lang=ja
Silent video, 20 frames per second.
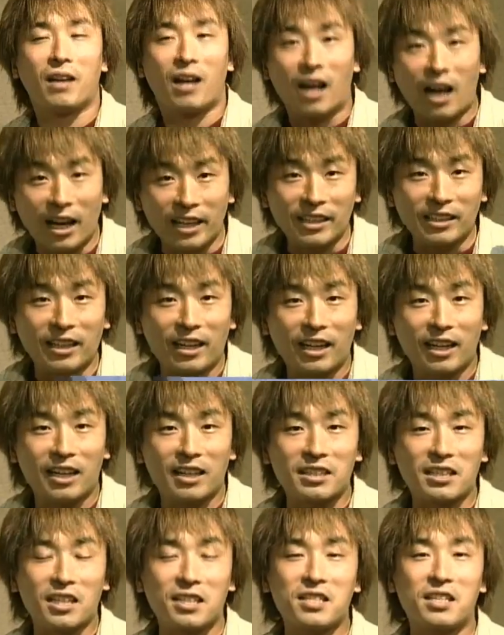はい、
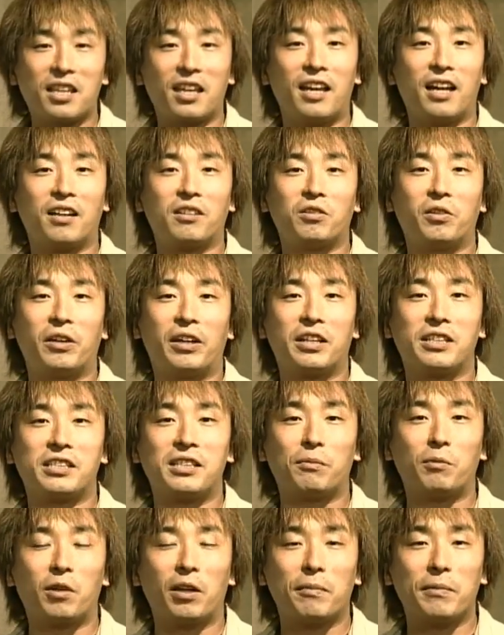えー、サスケ役をやらせ
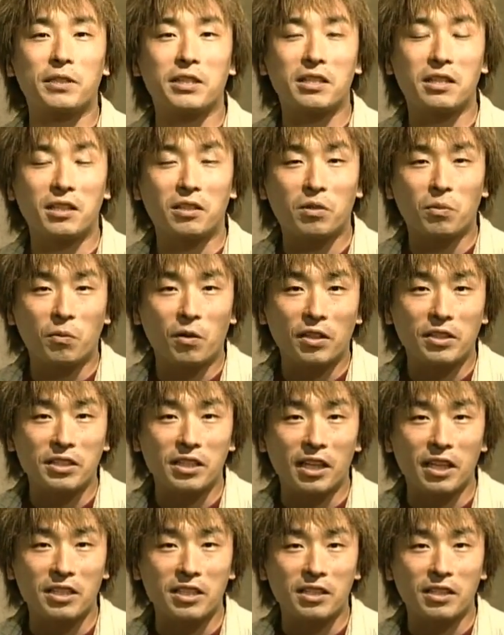てもらいました関智和
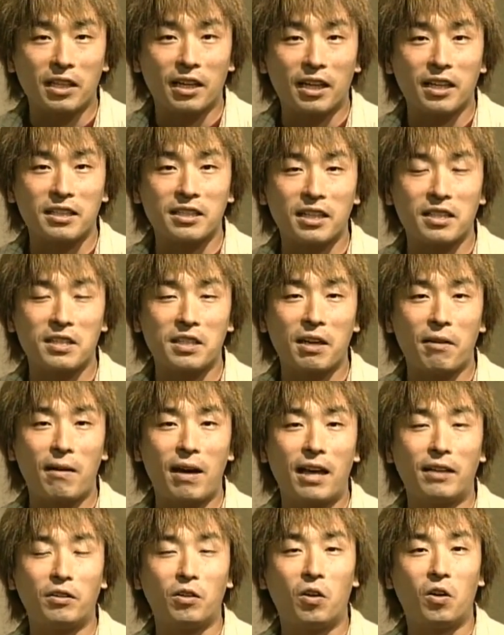です、えー、サスケ
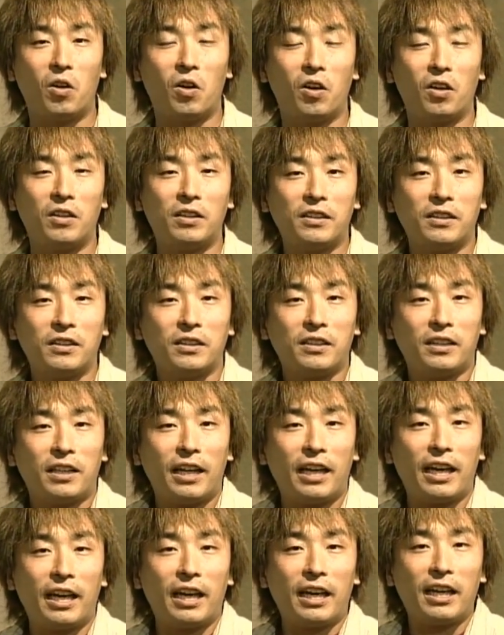はあの
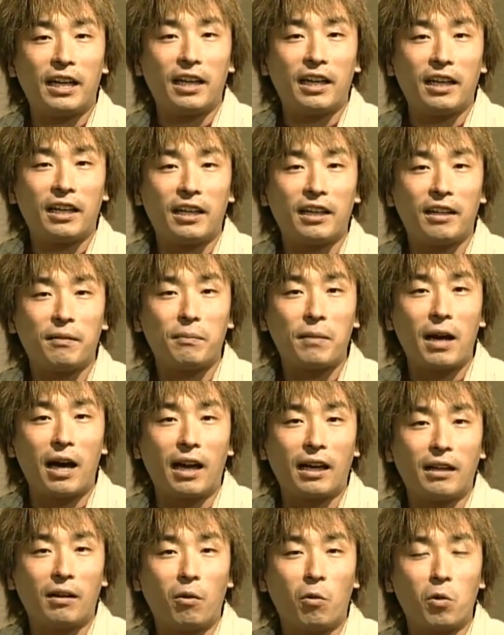えー、
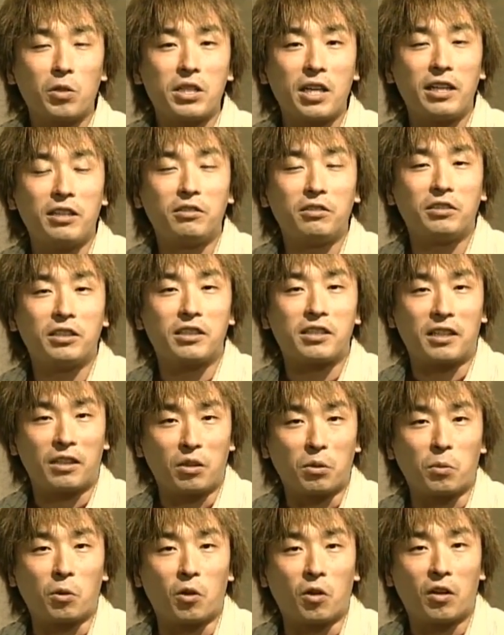まあ大勢いるんですけ
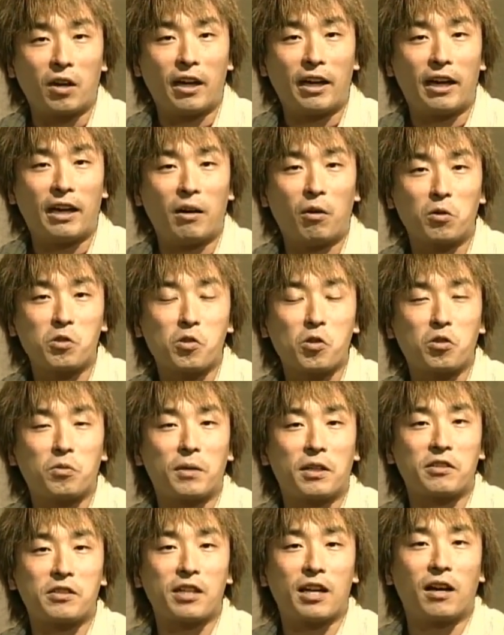ども、えー、音速
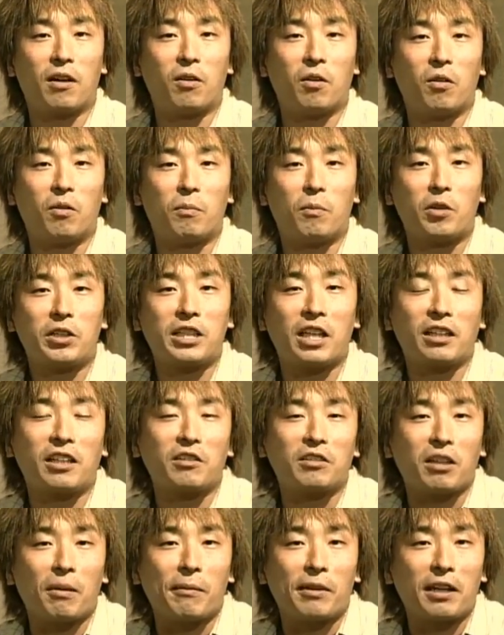丸さんを盛り立て
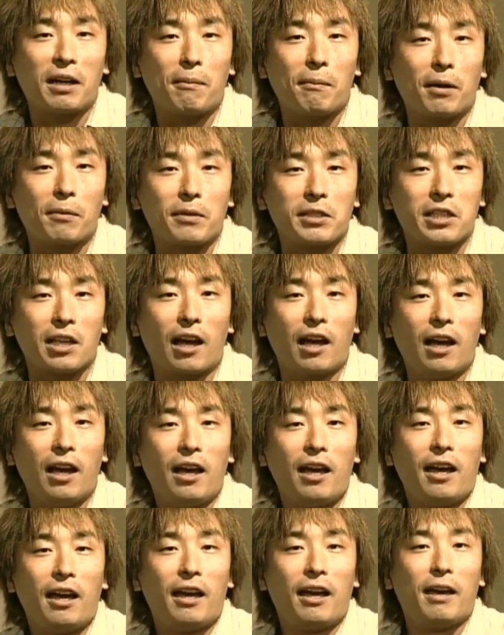るために頑張りました、
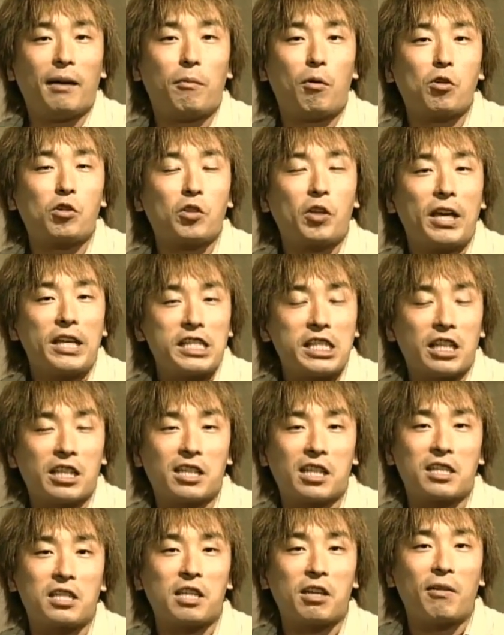えー、僕の演じた
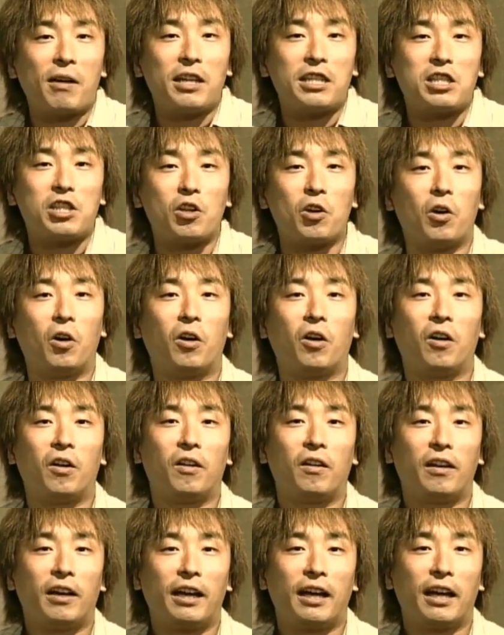サスケは一応、
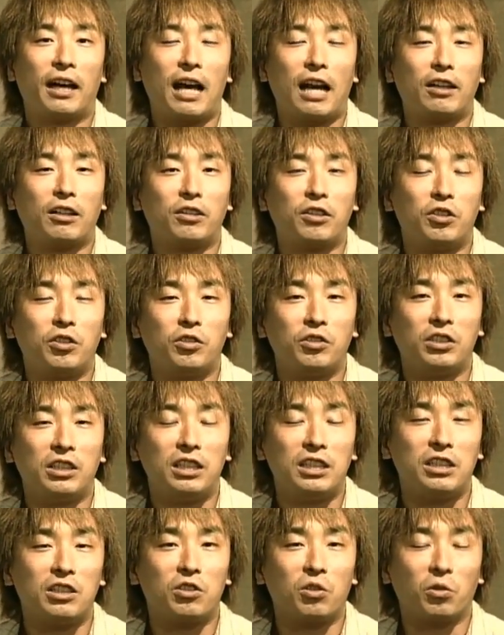えー、学級委
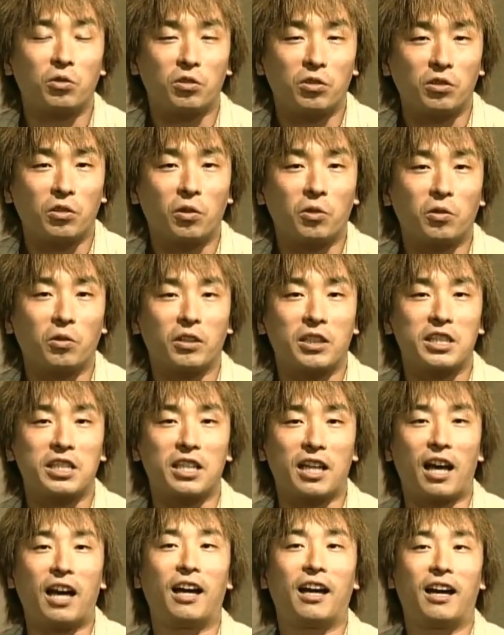員長ということでし
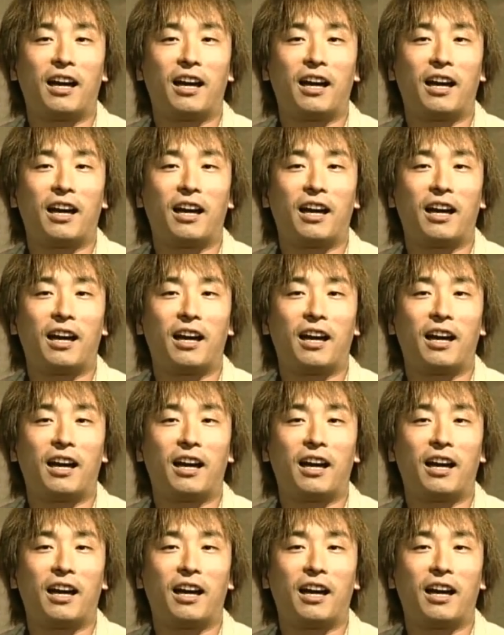たは